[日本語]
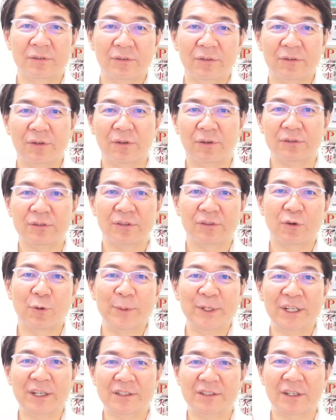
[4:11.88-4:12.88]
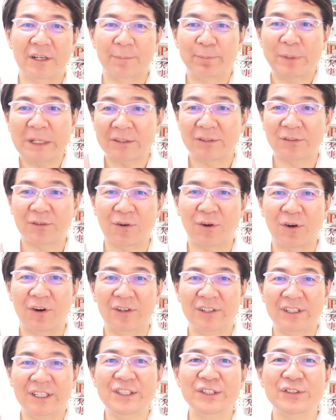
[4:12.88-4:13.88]
こうコミュニケーションがパッとこ
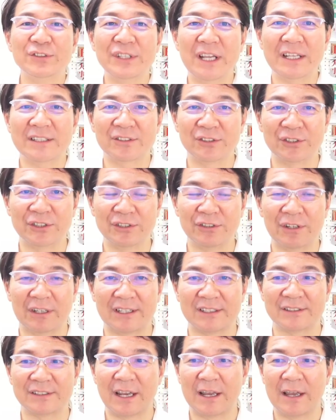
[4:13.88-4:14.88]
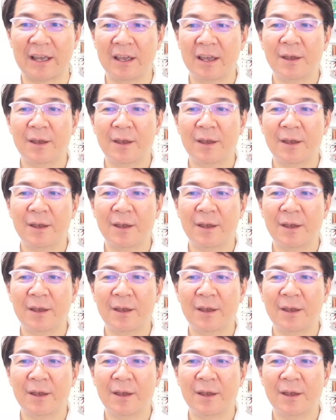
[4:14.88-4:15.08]
う一瞬で通じるわけですね。